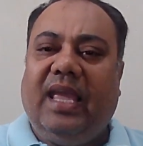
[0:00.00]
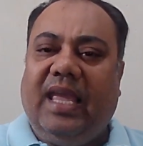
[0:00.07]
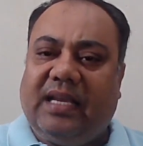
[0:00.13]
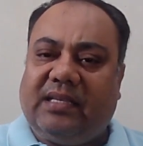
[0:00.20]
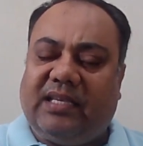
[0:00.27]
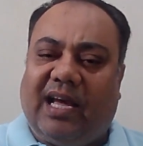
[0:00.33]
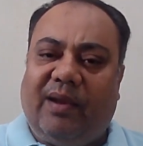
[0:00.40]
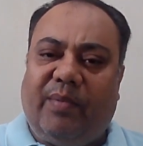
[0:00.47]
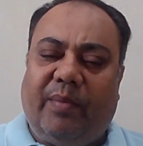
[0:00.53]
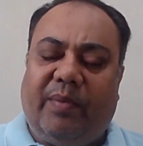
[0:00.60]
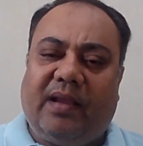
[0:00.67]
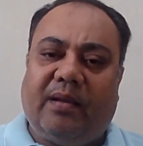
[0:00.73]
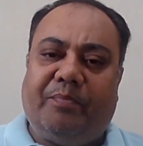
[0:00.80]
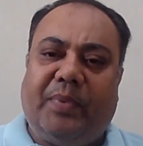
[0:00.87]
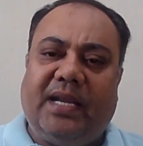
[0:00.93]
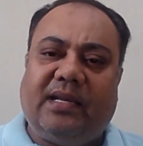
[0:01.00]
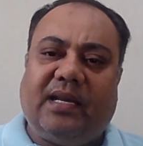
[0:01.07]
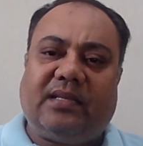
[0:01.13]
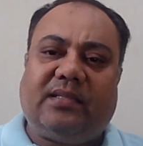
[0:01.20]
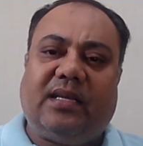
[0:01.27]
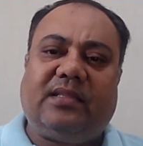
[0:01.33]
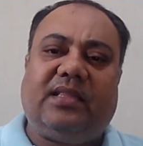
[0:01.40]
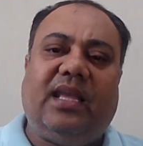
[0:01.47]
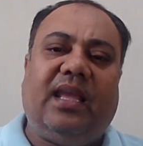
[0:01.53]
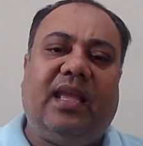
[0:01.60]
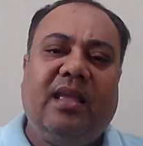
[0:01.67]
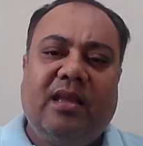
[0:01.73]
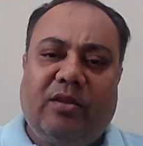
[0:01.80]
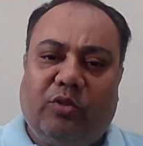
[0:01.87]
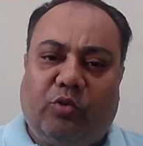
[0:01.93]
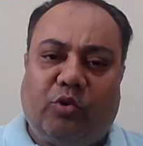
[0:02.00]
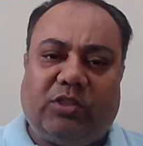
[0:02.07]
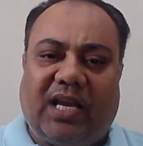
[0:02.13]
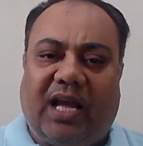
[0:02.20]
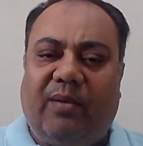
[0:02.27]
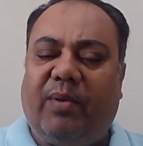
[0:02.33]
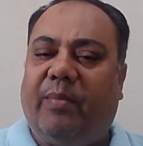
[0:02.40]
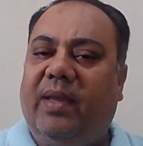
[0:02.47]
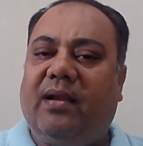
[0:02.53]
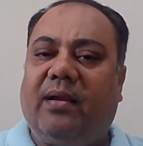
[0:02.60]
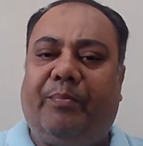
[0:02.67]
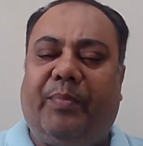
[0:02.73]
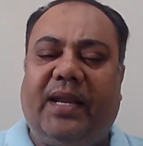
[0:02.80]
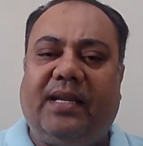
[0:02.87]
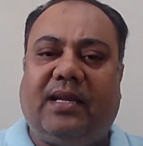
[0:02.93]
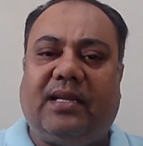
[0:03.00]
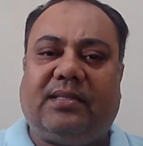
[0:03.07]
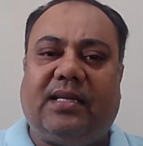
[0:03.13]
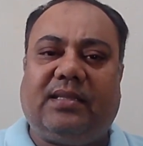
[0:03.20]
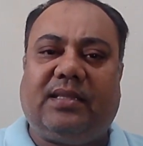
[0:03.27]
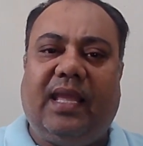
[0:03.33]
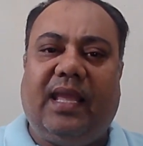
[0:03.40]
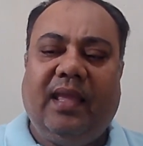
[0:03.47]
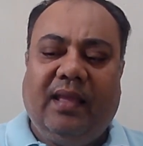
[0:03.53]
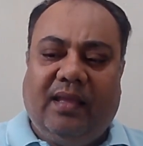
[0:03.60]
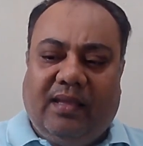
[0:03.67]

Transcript: एक साल में भी कंप्लीट कर सकते हैं दो साल में भी कंप्लीट कर सकते हैं